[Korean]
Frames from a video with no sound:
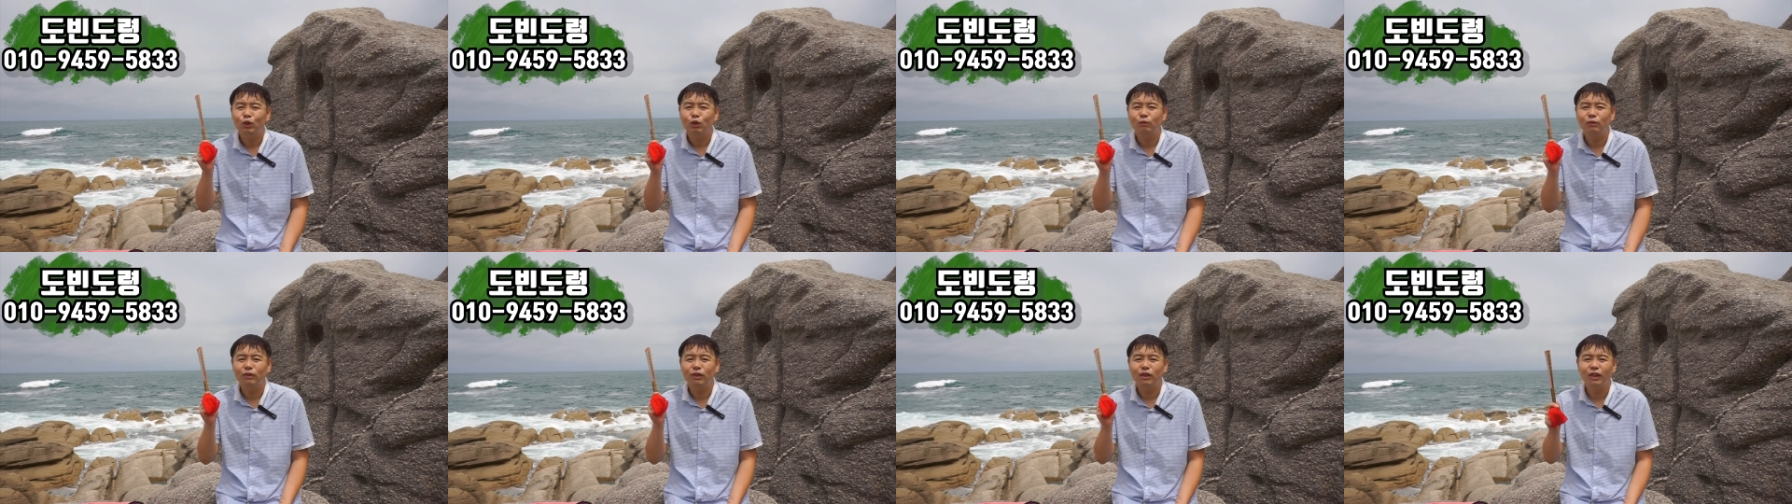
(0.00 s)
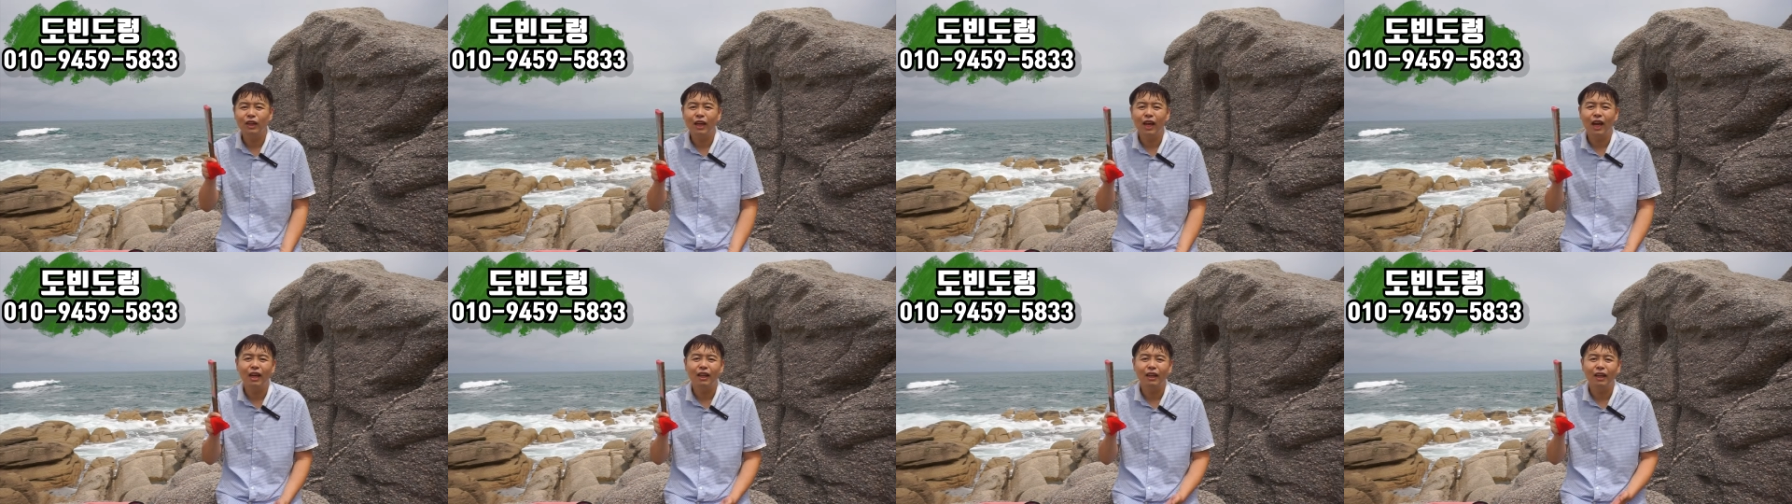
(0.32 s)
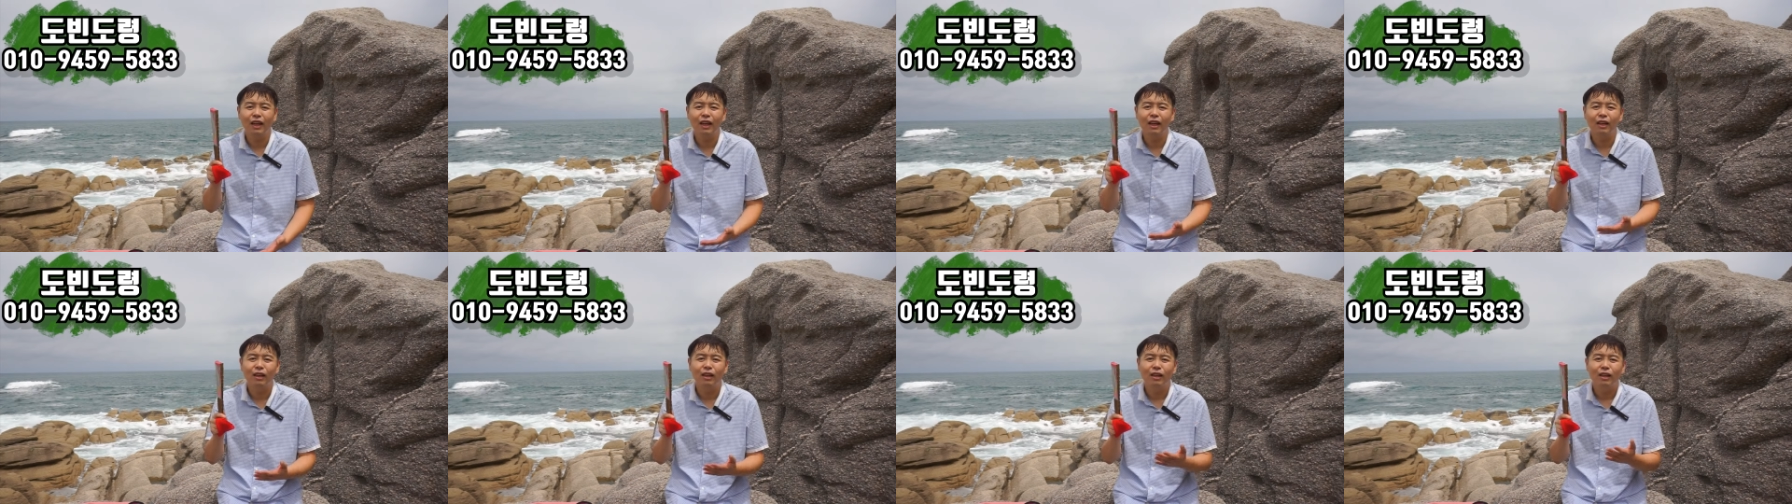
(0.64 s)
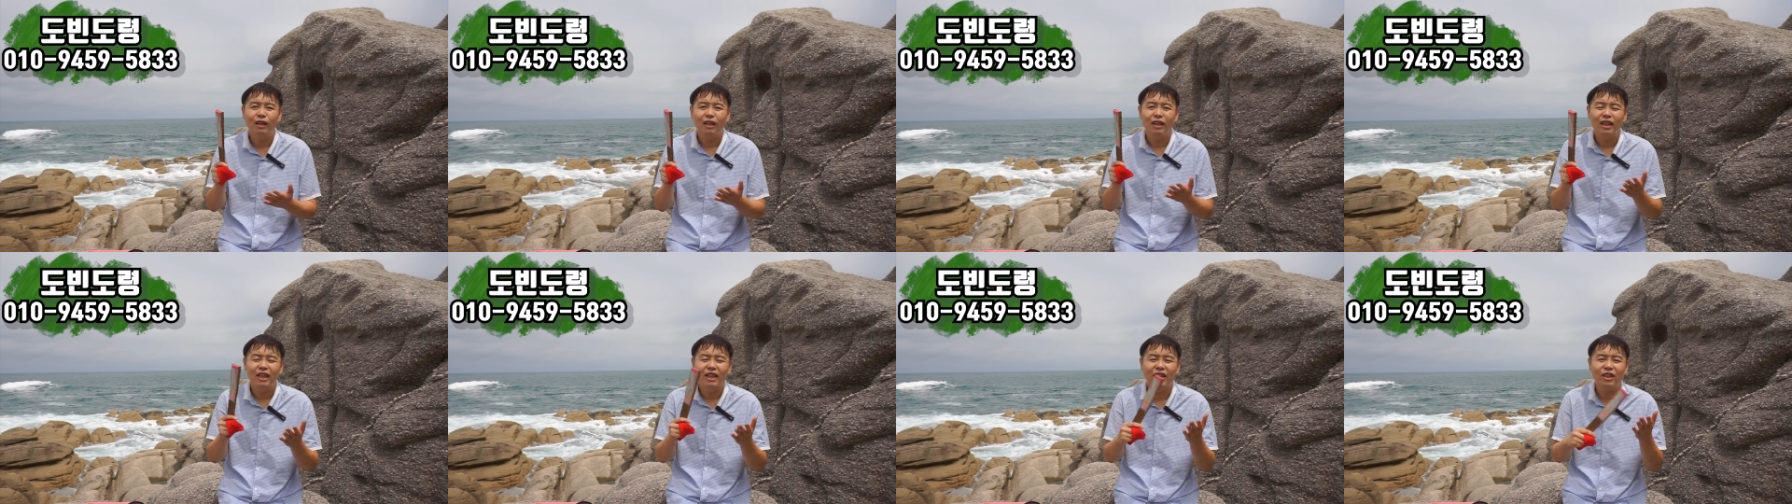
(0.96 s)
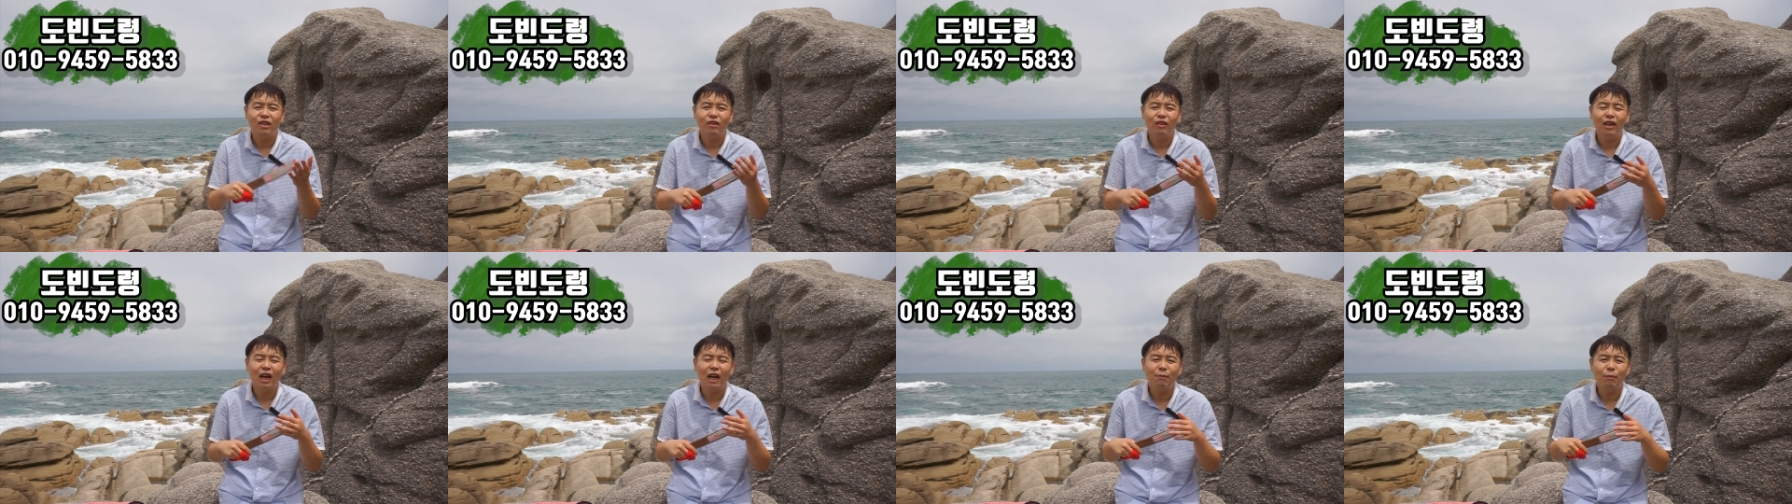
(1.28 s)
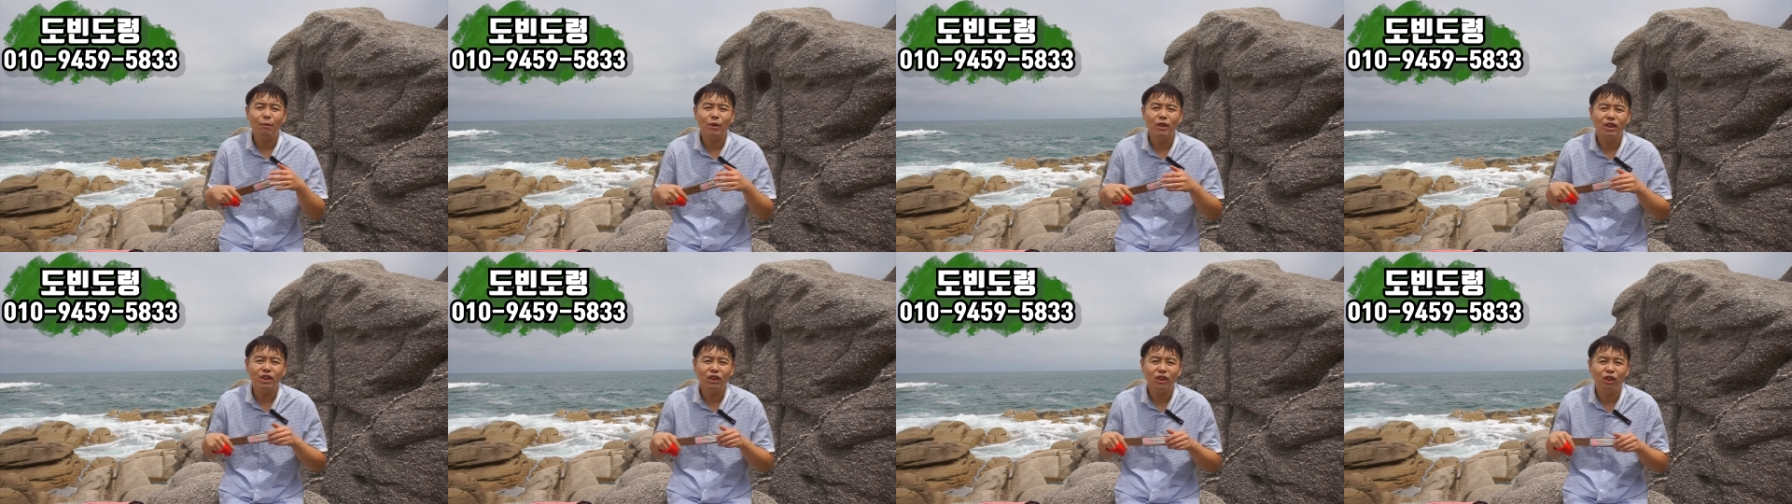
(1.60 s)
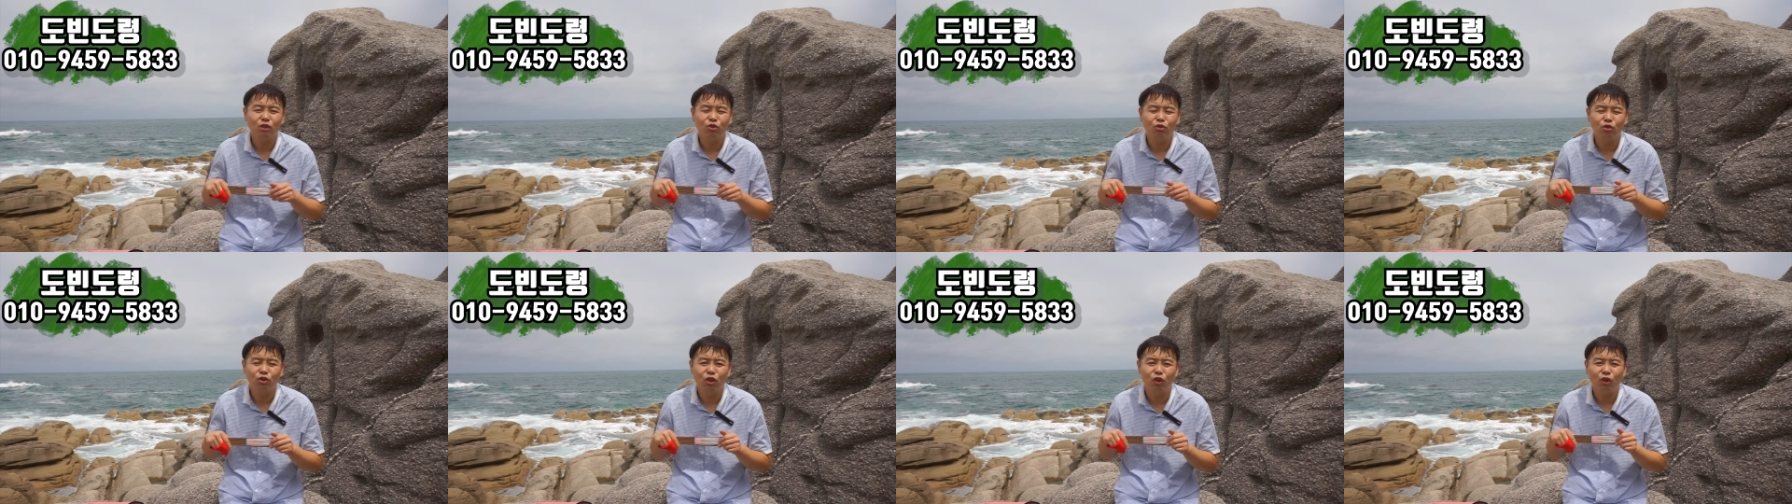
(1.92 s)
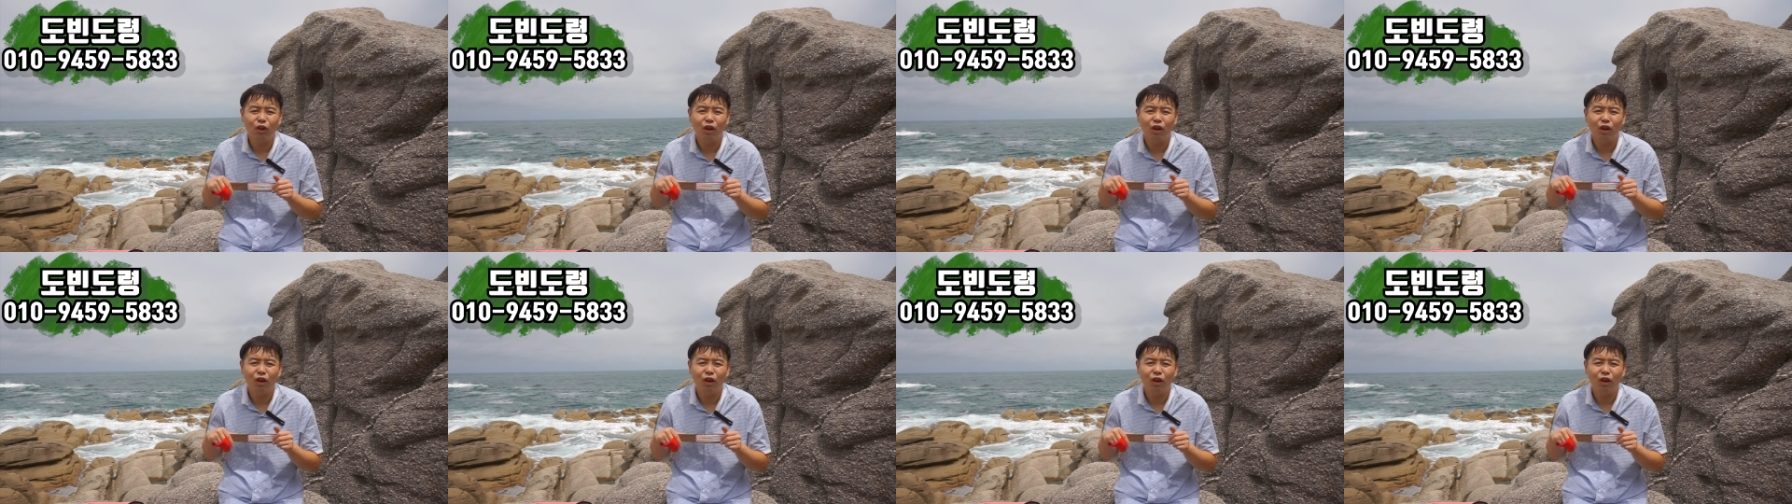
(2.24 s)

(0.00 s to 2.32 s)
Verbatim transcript: 좀 특이하게 인연 합의를 시켜준